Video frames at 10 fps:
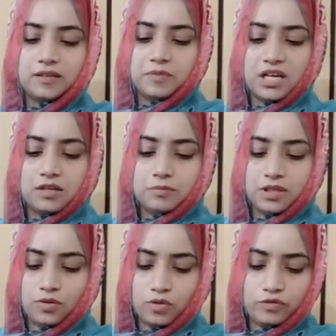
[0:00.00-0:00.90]
दरम्यान
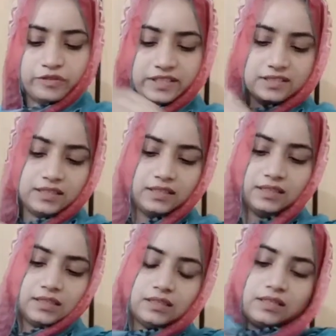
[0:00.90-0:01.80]
में ऑफ वाइट स्किन
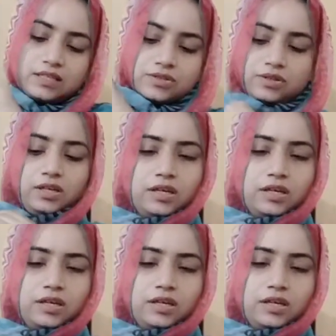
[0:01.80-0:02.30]
कलर का जो है